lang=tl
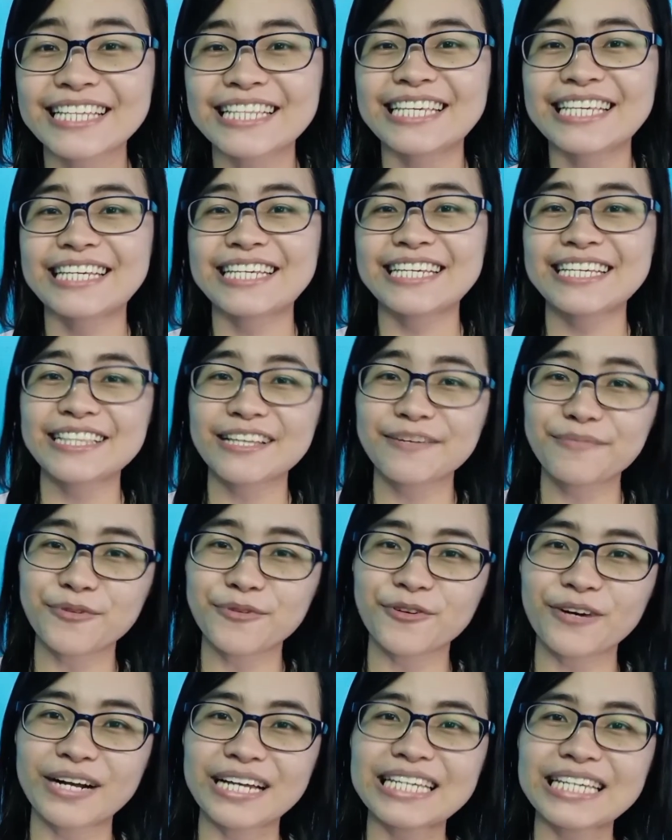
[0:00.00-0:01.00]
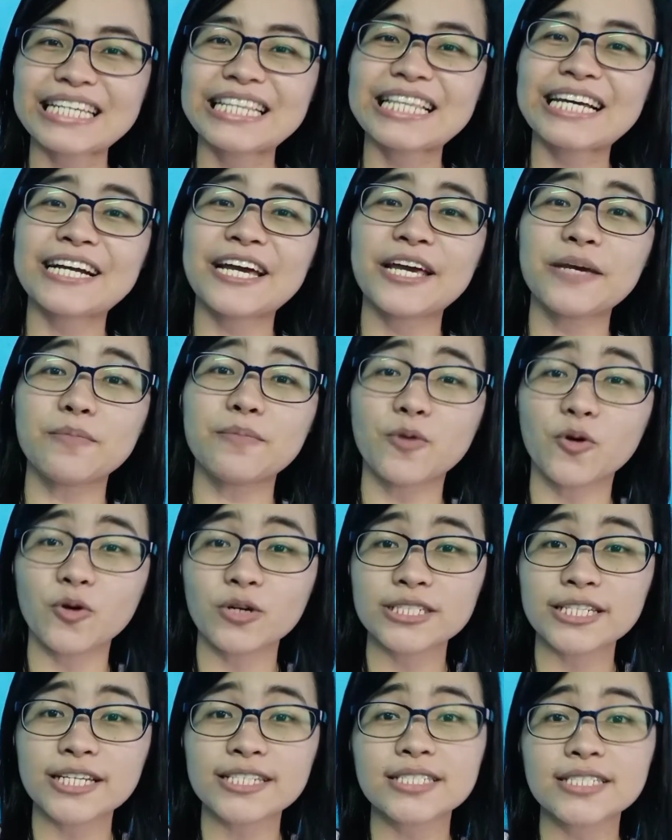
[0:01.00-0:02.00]
kinikita mo ay ilagay
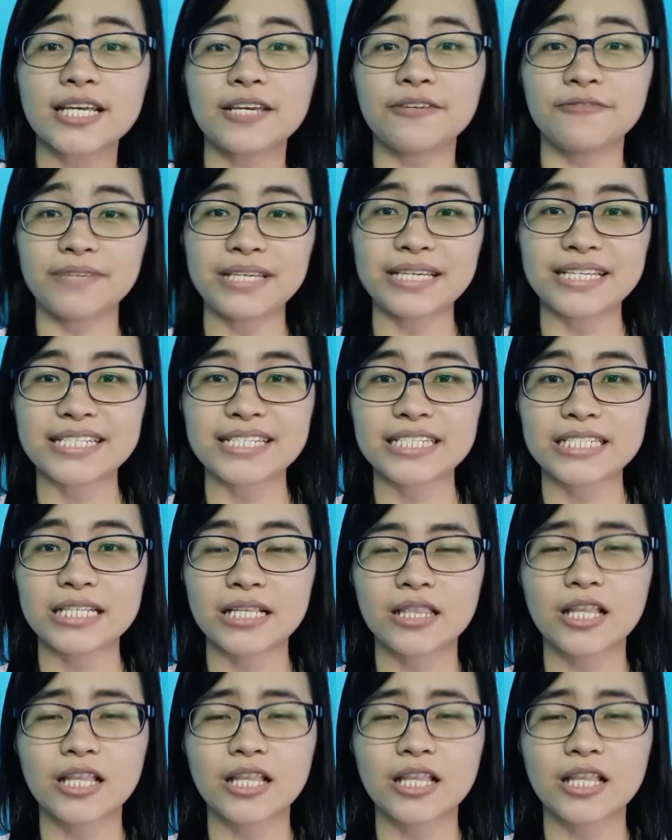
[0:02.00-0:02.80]
mo sa savings,